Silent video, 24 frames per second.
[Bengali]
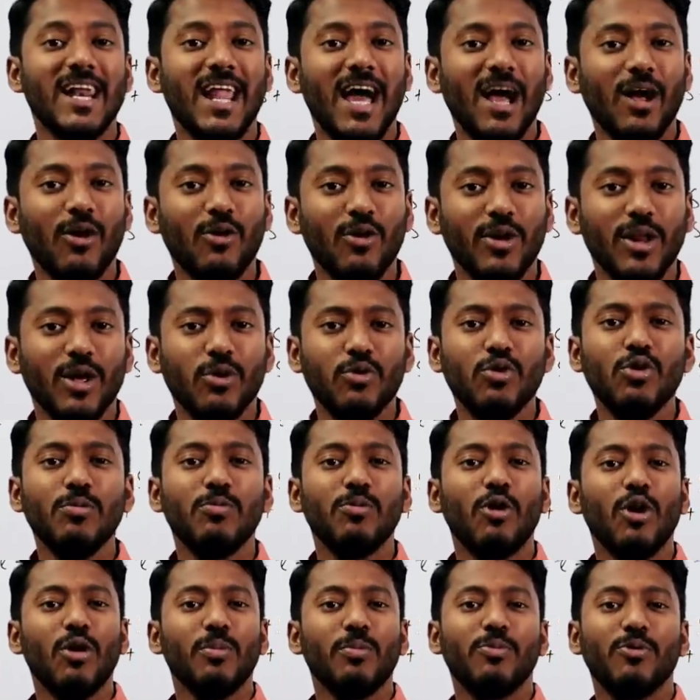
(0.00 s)
না করে খুব
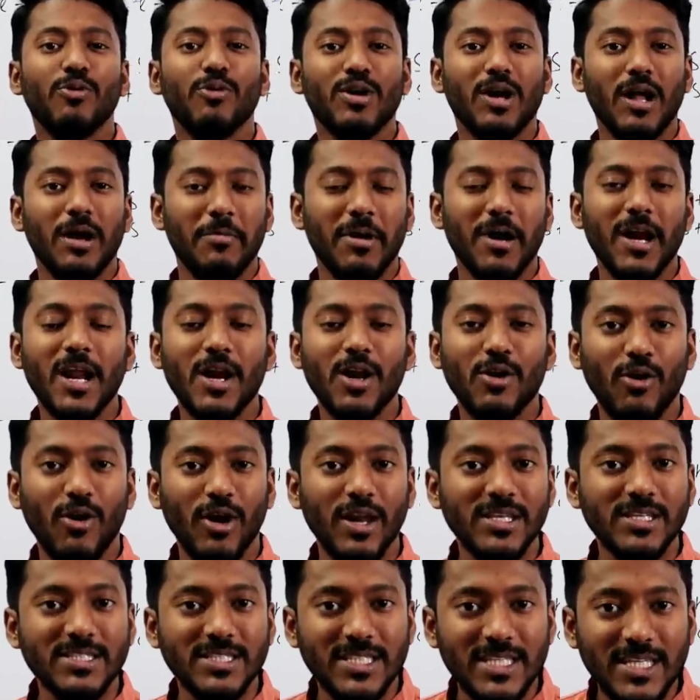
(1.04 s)
অল্প গ্রামারের
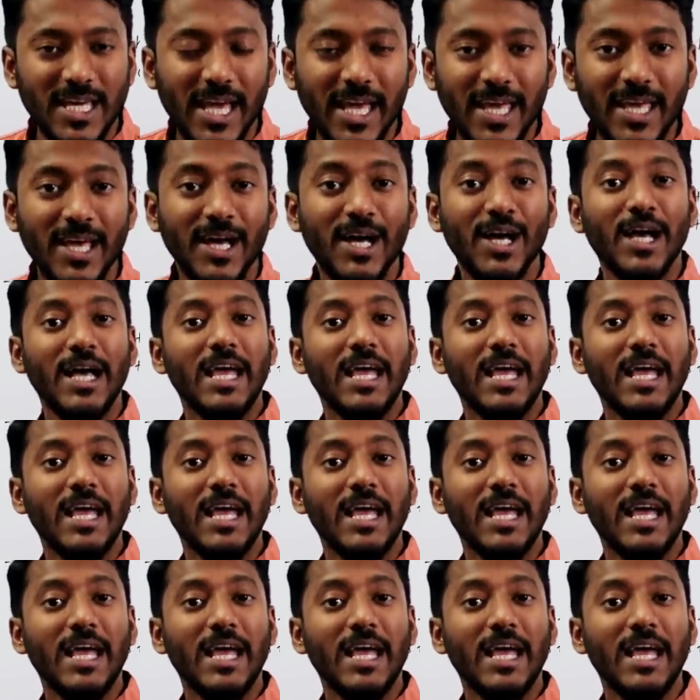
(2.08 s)
নলেজ দিয়েই